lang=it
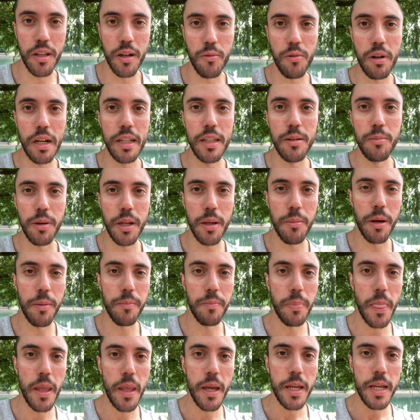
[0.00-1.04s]
a quelle di prima
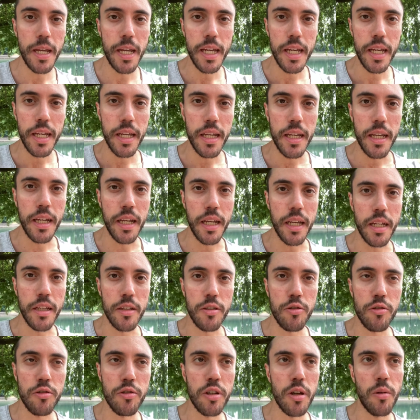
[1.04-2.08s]
e
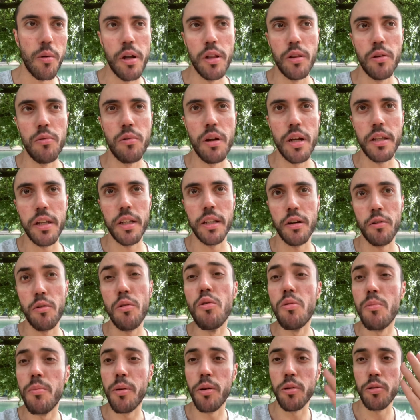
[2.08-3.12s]
sto seguendo una dieta con
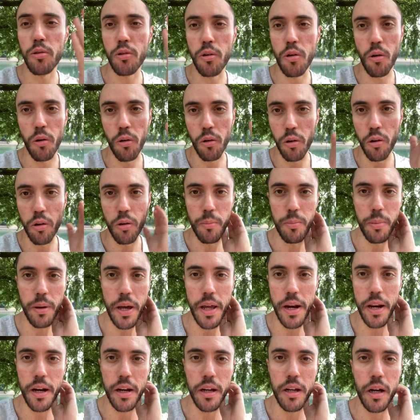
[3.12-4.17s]
un protocollo
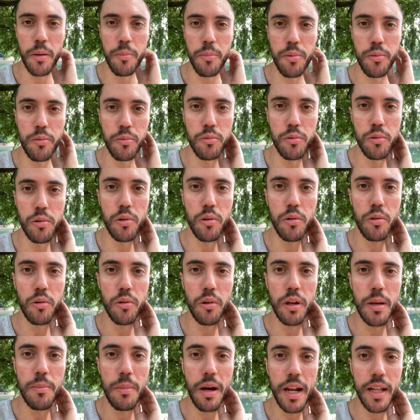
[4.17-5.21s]
per appunto
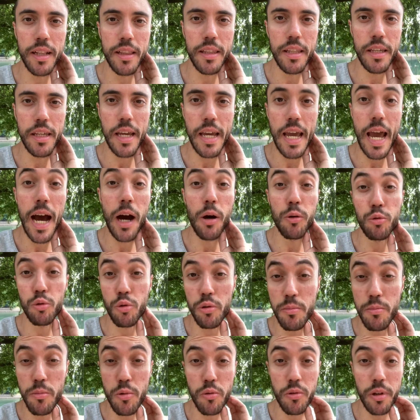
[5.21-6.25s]
le malattie
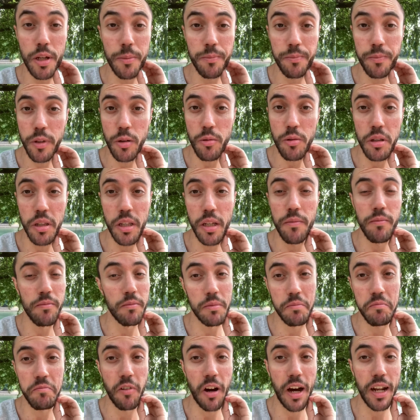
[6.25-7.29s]
autoimmuni, quindi
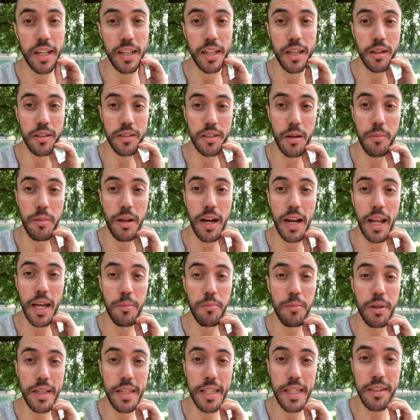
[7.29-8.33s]
valida sia per
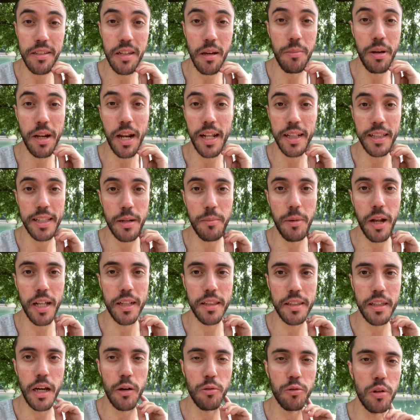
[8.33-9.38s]
l'AIBD sia per altre
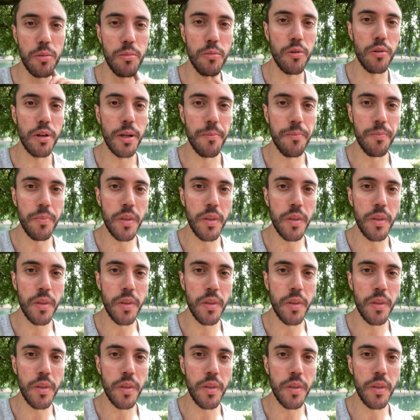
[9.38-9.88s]
malattie autoimmuni.